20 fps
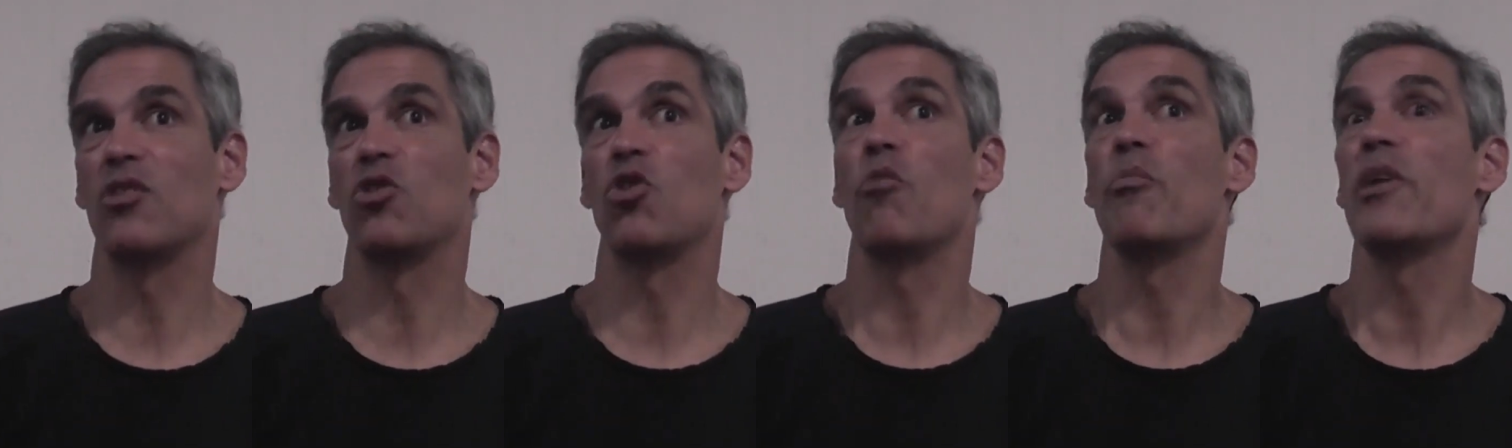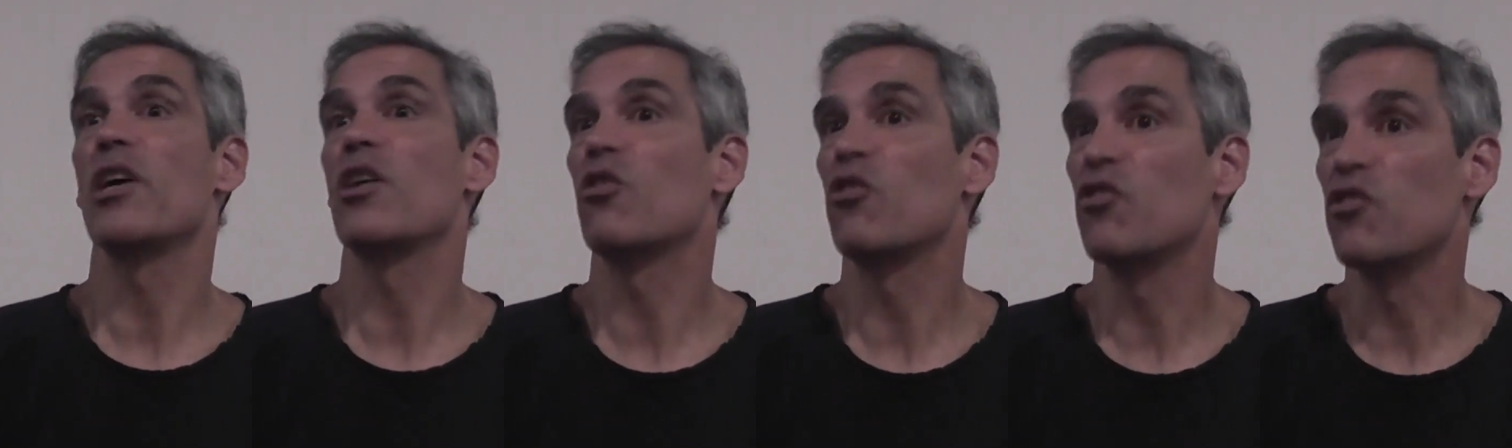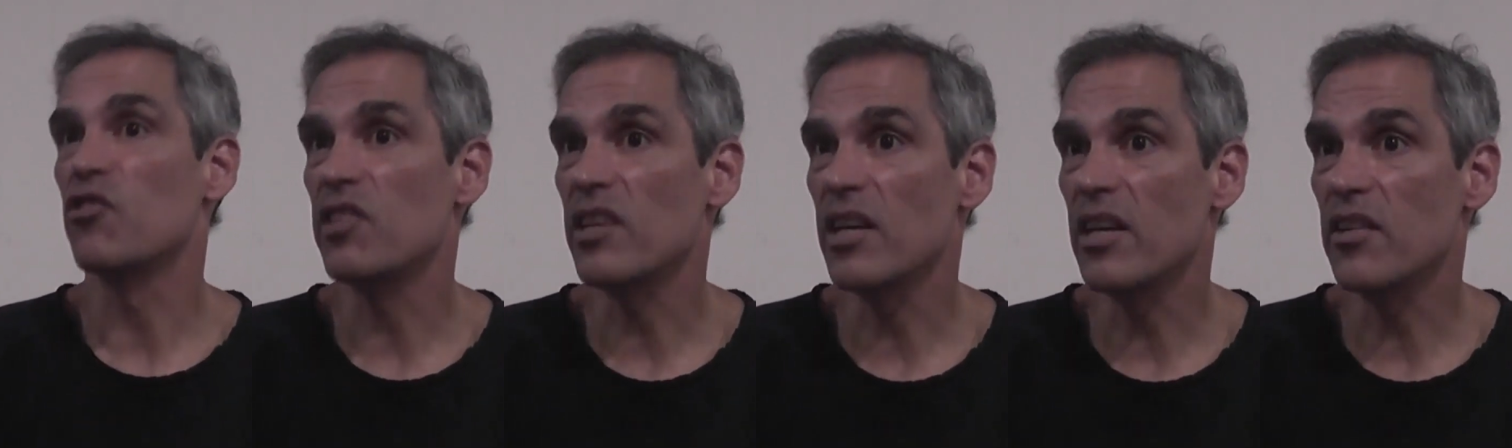tomes
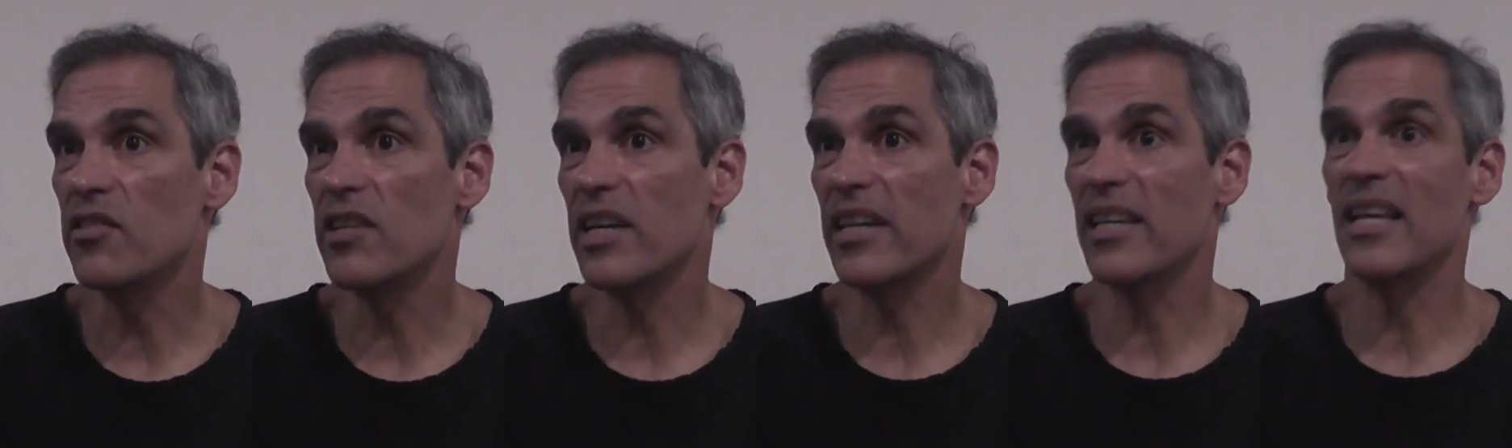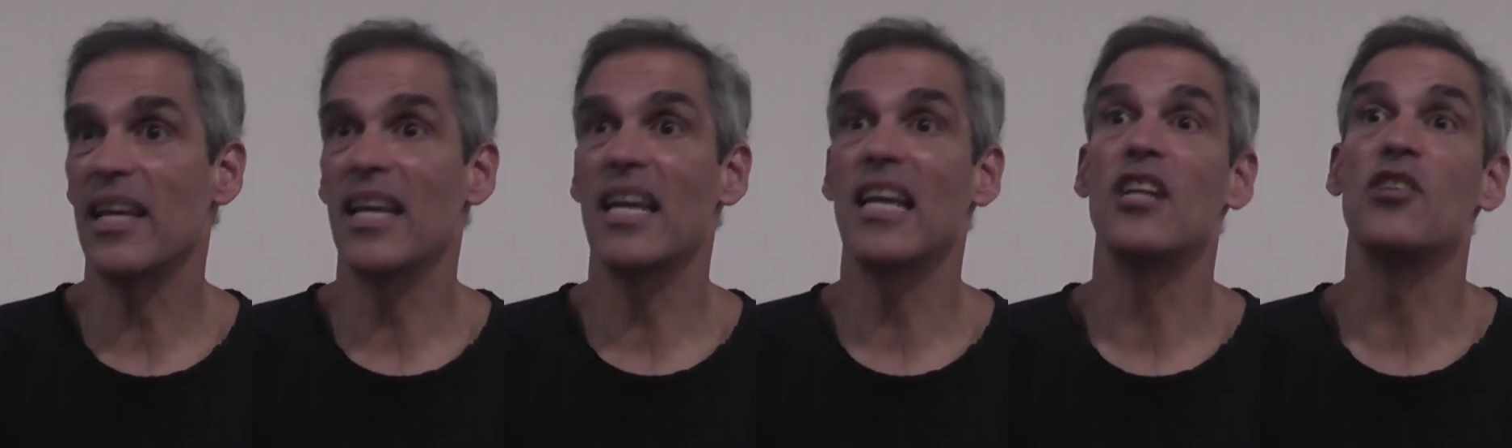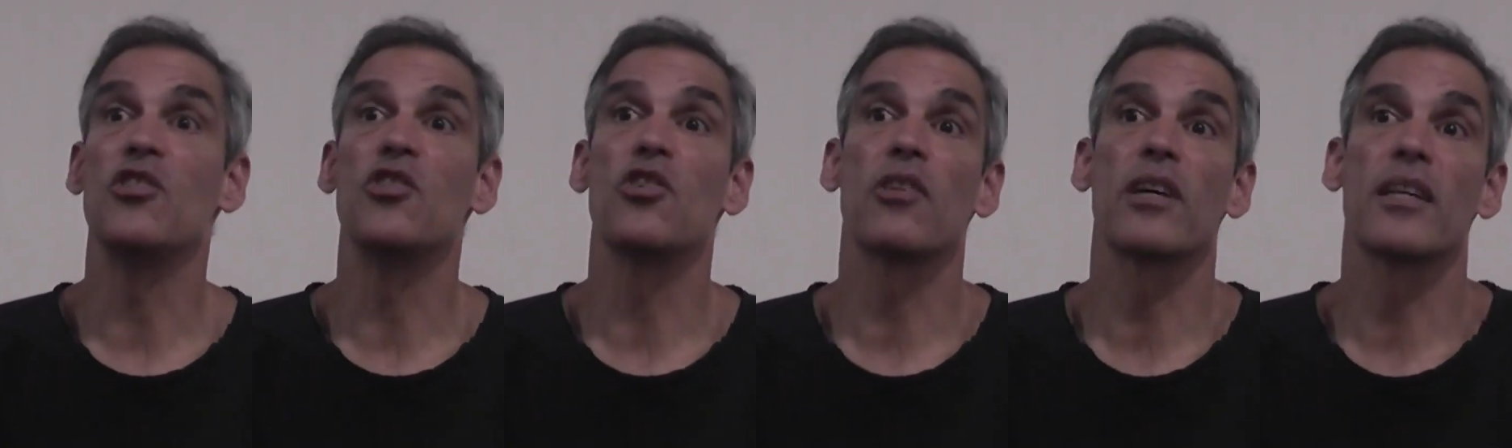conciencia quién es
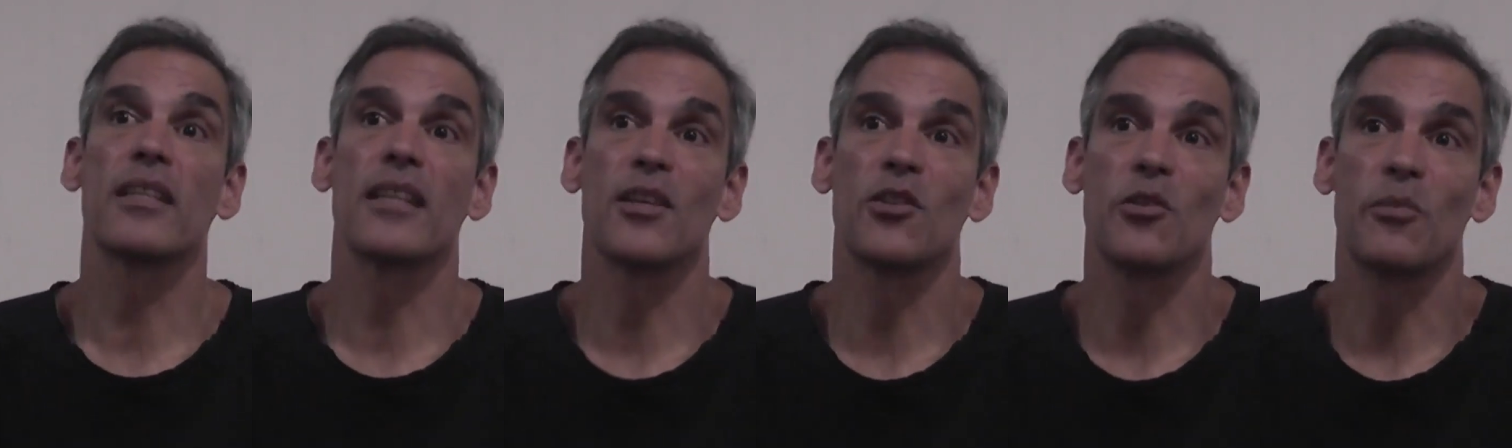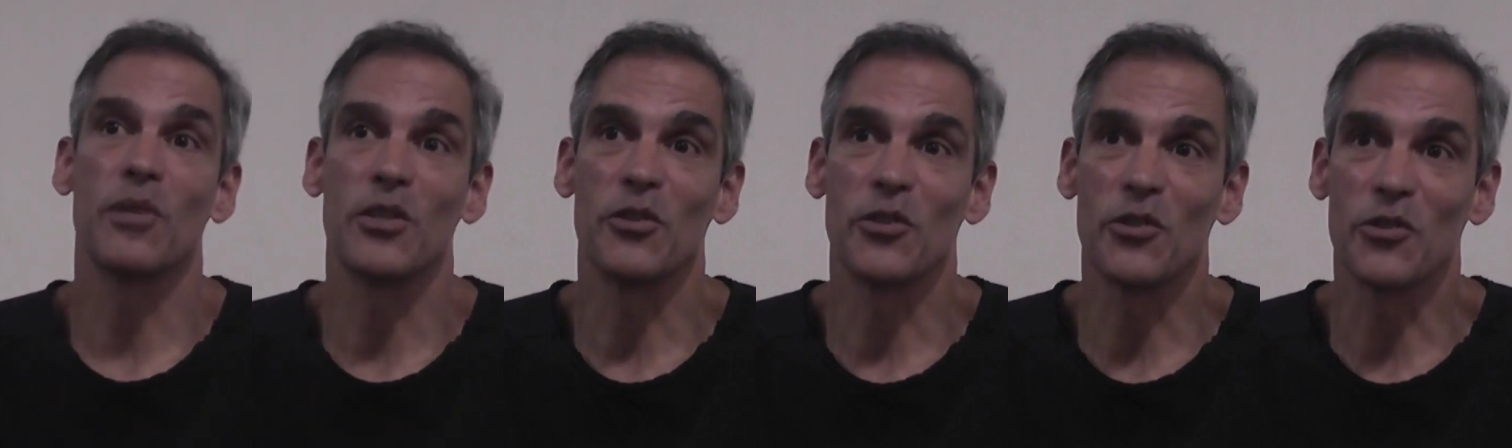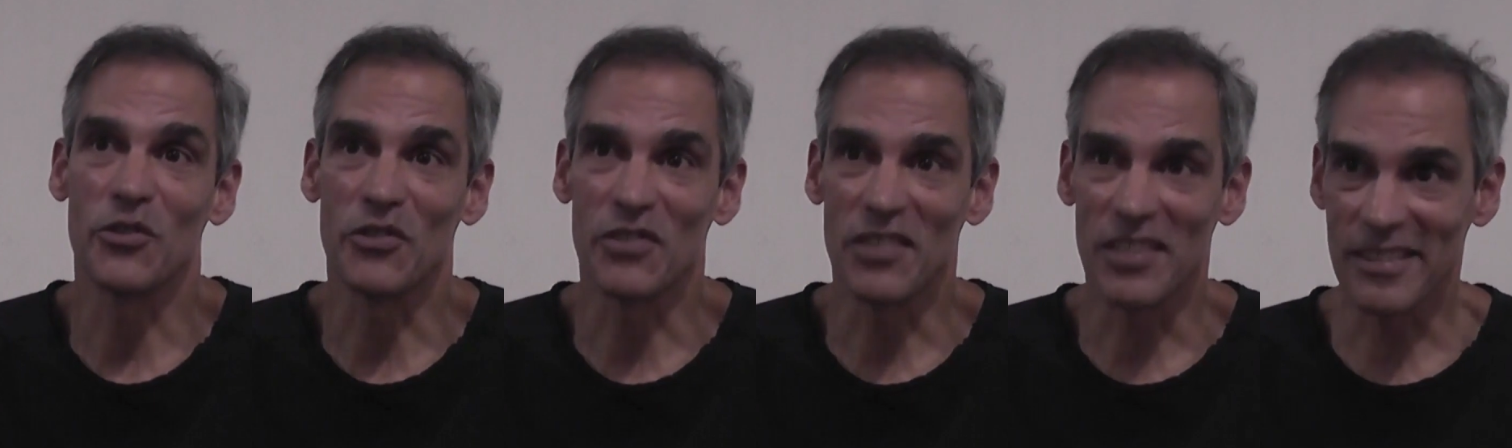el yo que está tomando
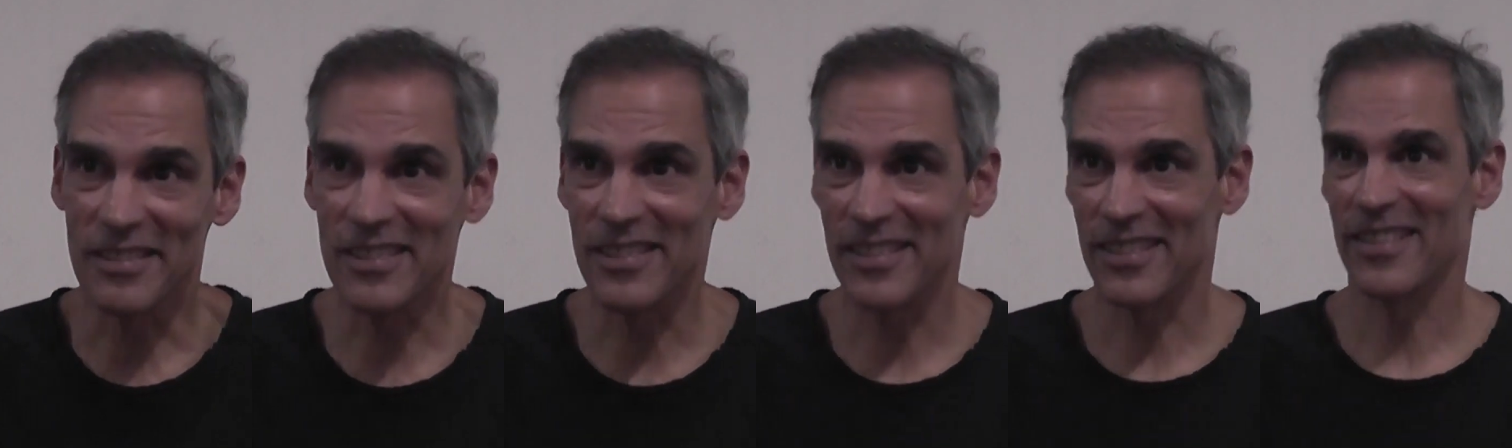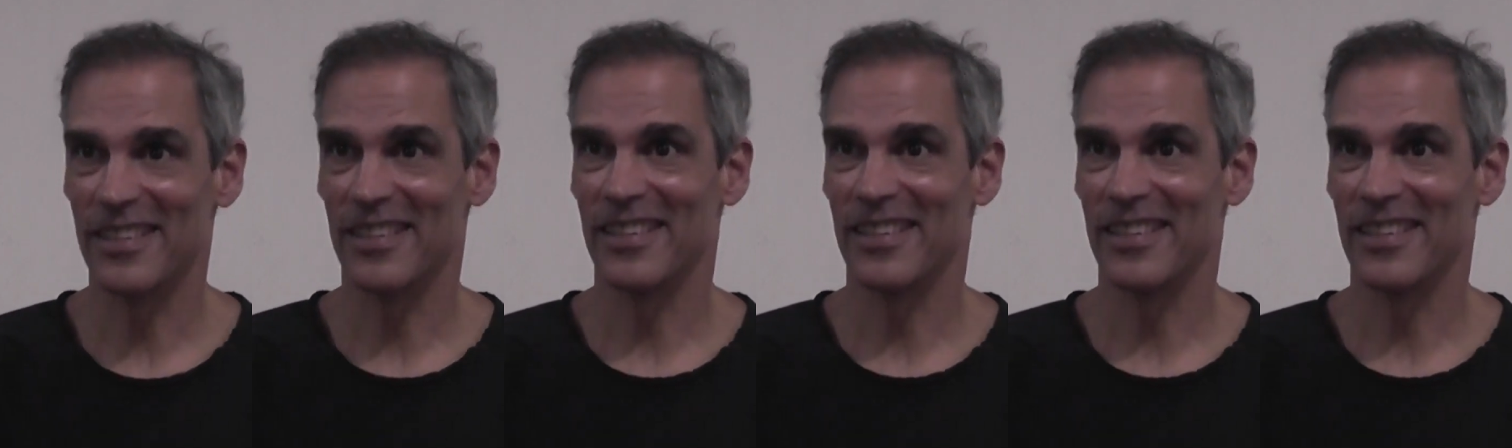conciencia.